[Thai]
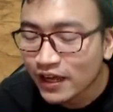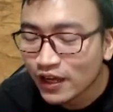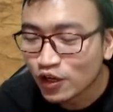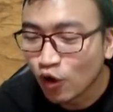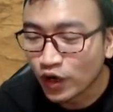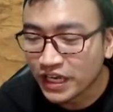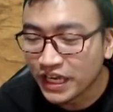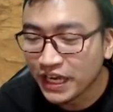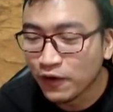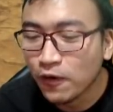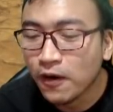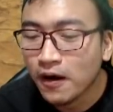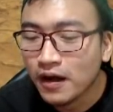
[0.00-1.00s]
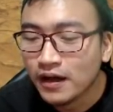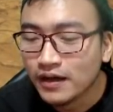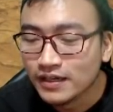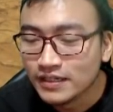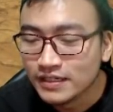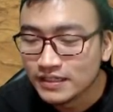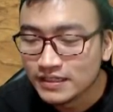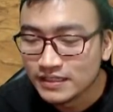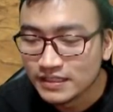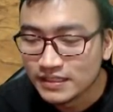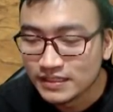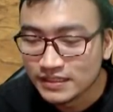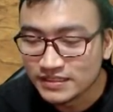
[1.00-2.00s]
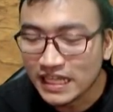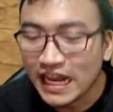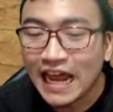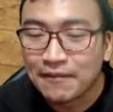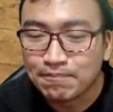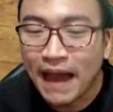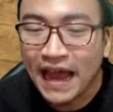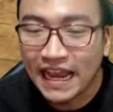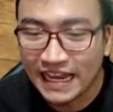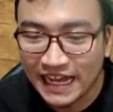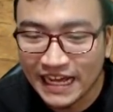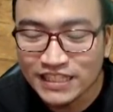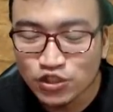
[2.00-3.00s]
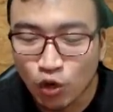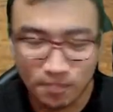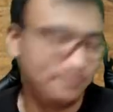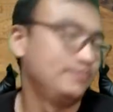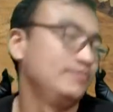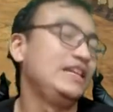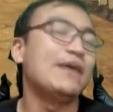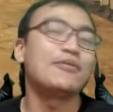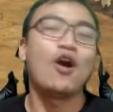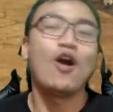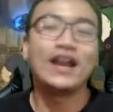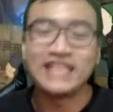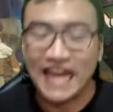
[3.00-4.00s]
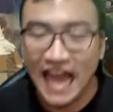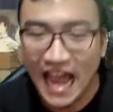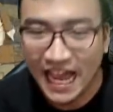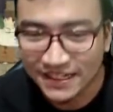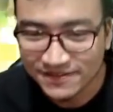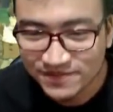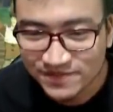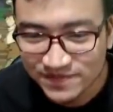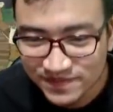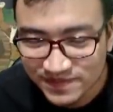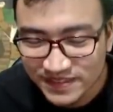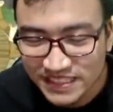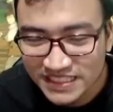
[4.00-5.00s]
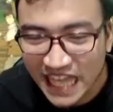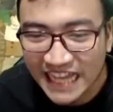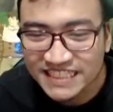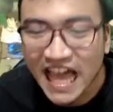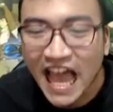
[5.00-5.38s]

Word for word: กดคิวสลัดปั่นแล้วก็จบเรียบร้อยชนะ ใสใส